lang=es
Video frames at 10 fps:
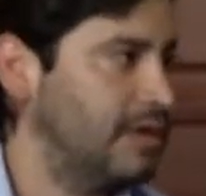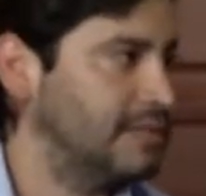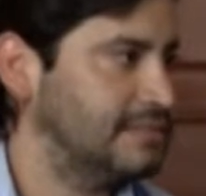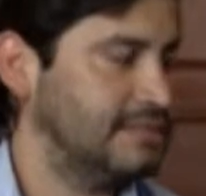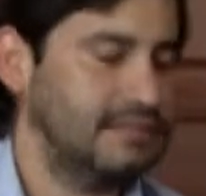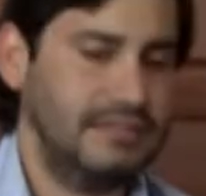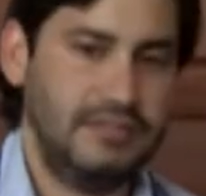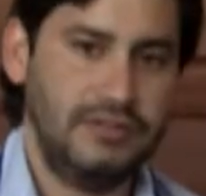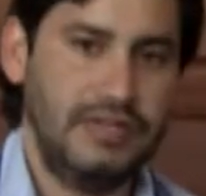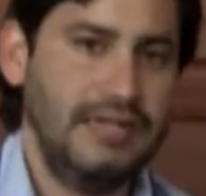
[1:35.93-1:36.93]
en este
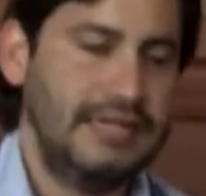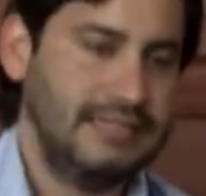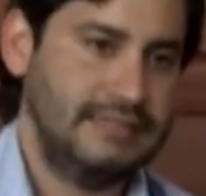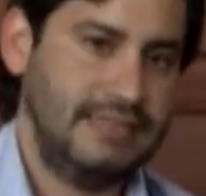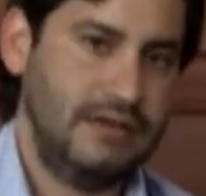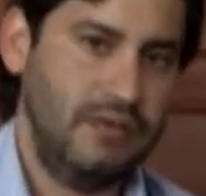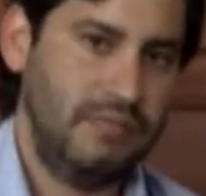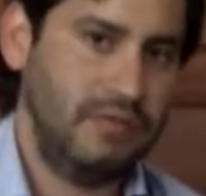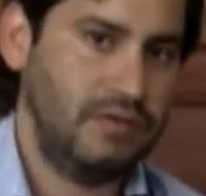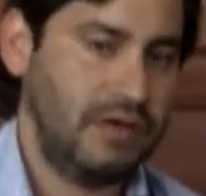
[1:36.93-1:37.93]
sentido, así que los
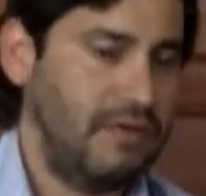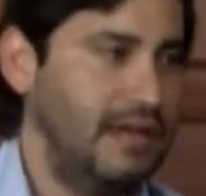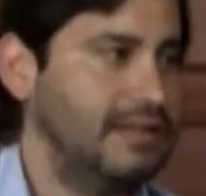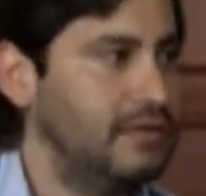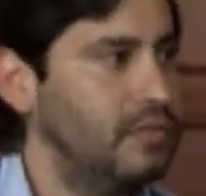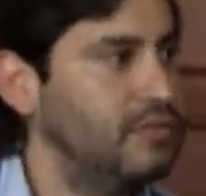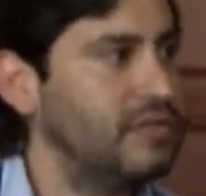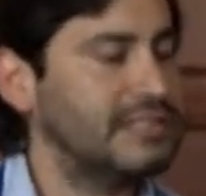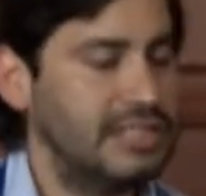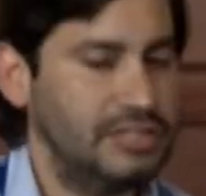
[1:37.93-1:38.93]
invito a que vean Latino
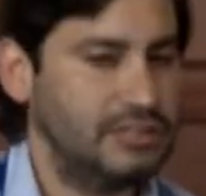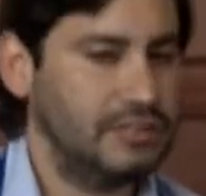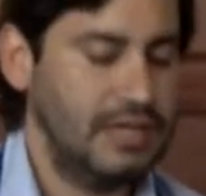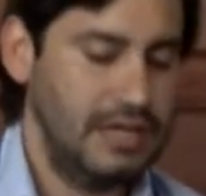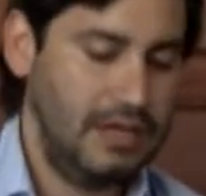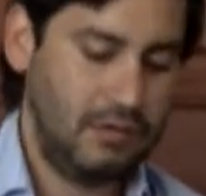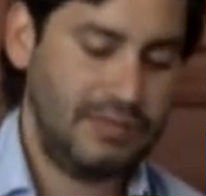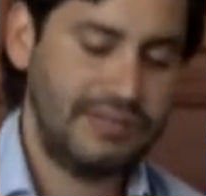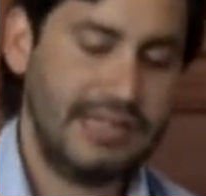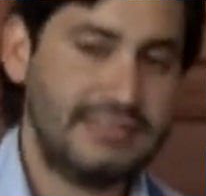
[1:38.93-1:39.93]
Music Session.
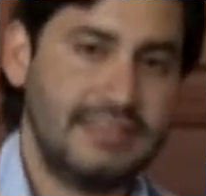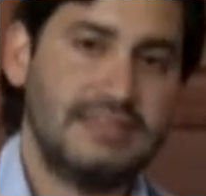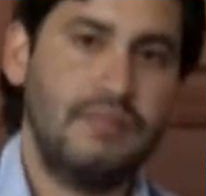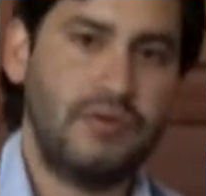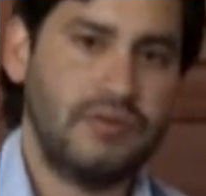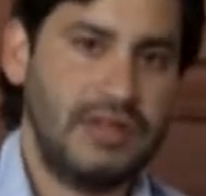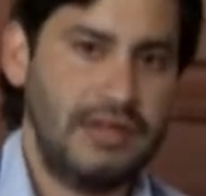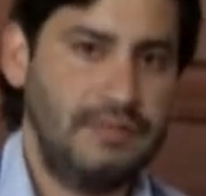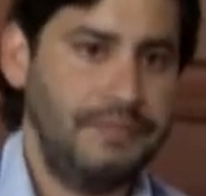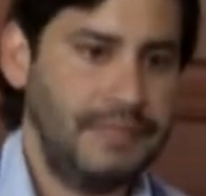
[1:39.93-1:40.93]
Cuando ingresas al
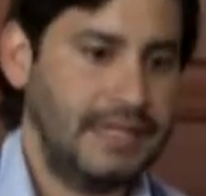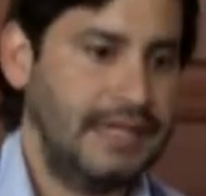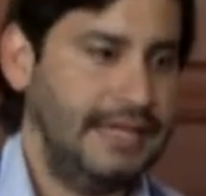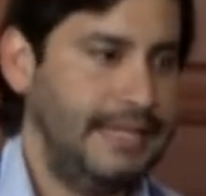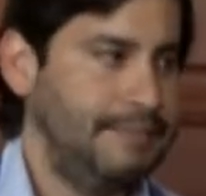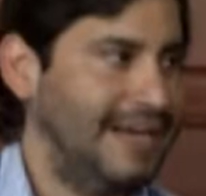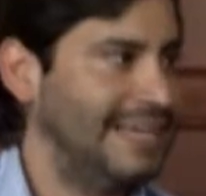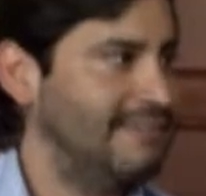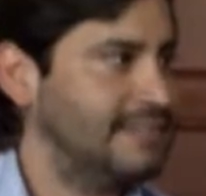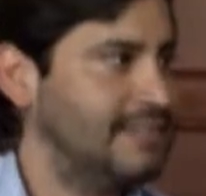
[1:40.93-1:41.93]
portal, eh,
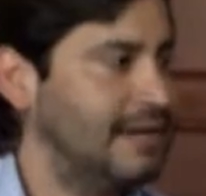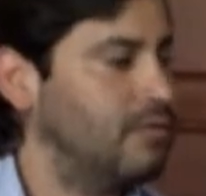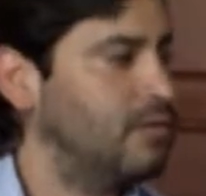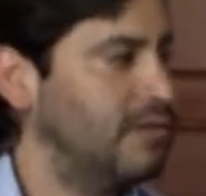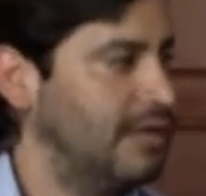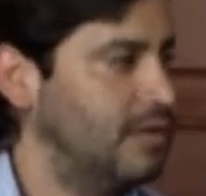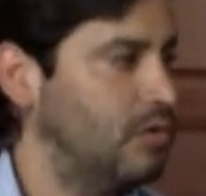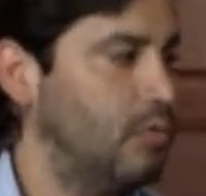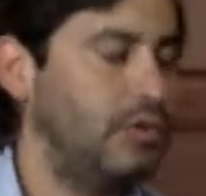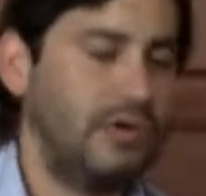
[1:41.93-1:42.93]
ahí va a estar el
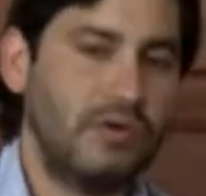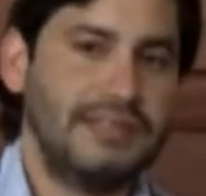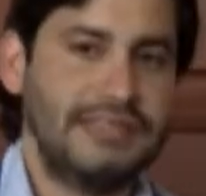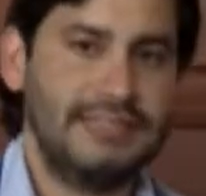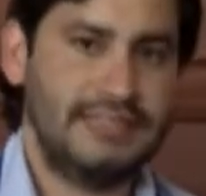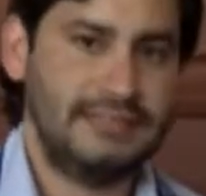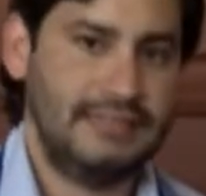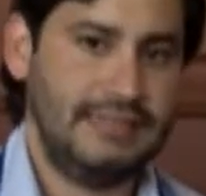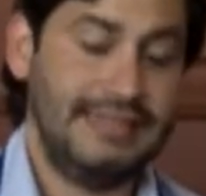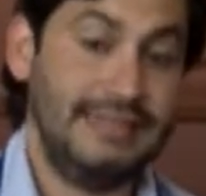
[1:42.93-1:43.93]
contenido. Lo único que tenés que
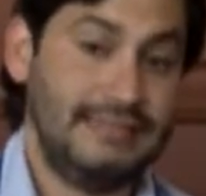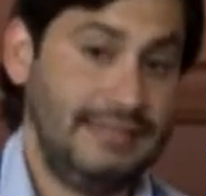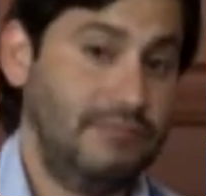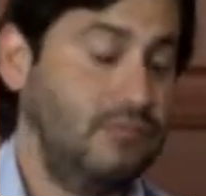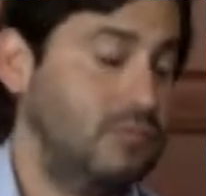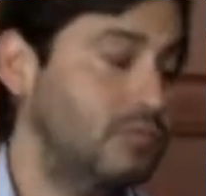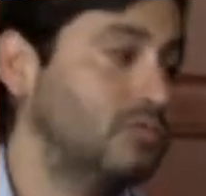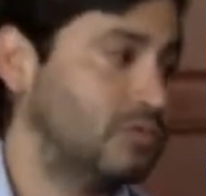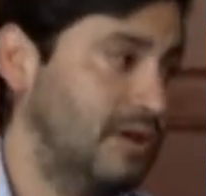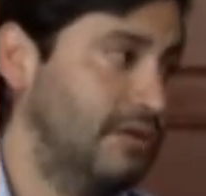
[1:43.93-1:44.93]
tener, ser un,
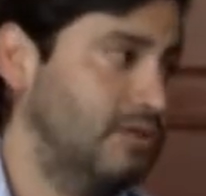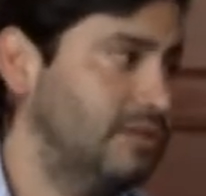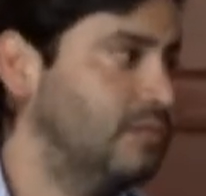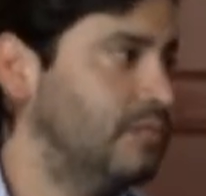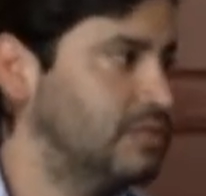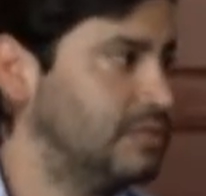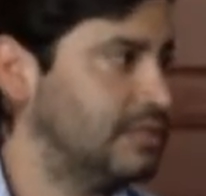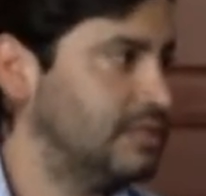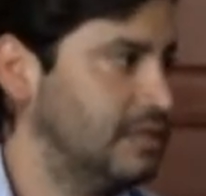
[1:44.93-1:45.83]
usuario usuario Tigo Music